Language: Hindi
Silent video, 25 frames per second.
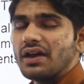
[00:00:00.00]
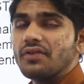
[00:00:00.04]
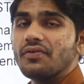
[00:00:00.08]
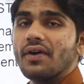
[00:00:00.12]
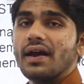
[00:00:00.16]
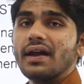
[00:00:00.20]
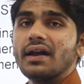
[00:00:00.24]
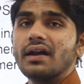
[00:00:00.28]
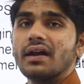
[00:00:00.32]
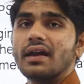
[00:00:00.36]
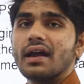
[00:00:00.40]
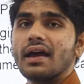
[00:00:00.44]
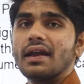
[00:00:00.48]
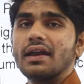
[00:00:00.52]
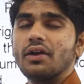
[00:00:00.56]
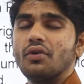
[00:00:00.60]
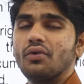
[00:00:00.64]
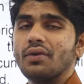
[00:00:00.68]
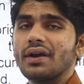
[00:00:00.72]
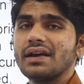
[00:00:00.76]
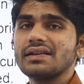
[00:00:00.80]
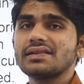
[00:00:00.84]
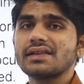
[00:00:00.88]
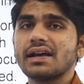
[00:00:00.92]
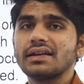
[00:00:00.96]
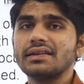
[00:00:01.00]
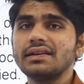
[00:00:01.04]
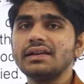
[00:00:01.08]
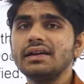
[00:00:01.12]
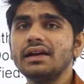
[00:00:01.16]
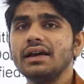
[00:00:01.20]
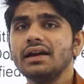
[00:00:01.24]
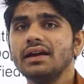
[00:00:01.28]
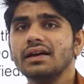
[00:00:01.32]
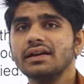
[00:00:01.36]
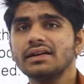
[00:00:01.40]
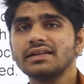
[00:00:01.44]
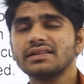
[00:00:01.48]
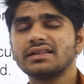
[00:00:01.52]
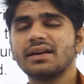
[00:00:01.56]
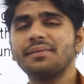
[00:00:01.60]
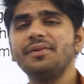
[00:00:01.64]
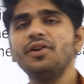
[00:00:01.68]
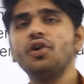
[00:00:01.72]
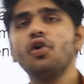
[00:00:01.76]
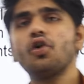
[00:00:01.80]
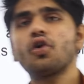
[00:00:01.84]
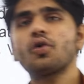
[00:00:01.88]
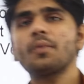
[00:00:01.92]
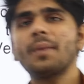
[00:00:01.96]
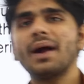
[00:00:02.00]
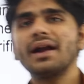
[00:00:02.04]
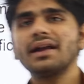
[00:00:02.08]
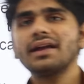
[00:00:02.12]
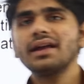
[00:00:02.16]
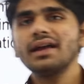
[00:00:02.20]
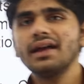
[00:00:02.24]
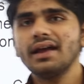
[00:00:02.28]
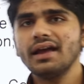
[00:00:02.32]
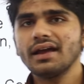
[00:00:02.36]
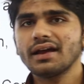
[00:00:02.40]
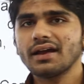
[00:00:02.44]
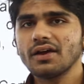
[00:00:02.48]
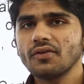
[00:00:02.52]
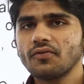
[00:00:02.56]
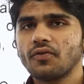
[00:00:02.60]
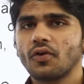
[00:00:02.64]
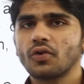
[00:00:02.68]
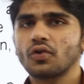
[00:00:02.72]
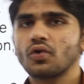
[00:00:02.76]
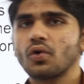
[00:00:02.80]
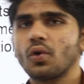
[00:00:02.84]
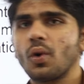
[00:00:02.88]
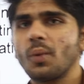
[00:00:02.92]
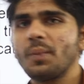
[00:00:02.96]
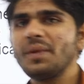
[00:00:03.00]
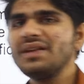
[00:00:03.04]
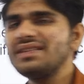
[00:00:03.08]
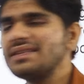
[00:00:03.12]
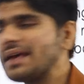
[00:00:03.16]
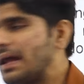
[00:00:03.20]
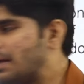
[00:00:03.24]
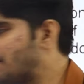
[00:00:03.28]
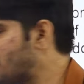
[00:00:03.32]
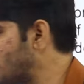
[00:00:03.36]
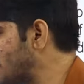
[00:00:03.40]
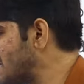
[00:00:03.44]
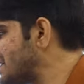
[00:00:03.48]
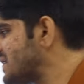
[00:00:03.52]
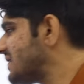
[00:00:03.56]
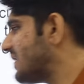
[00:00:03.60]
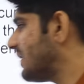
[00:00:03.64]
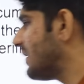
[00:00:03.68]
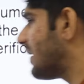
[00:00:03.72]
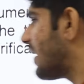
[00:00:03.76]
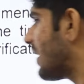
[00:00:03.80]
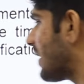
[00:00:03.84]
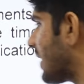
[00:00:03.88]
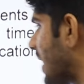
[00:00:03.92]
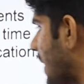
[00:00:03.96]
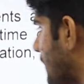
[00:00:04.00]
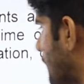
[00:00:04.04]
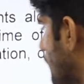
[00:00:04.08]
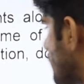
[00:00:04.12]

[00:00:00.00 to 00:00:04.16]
वेरीफाई कराने होंगे साथ ही सभी डॉक्यूमेंट की एक एक फोटोकॉपी सेल्फ टेस्टेड करके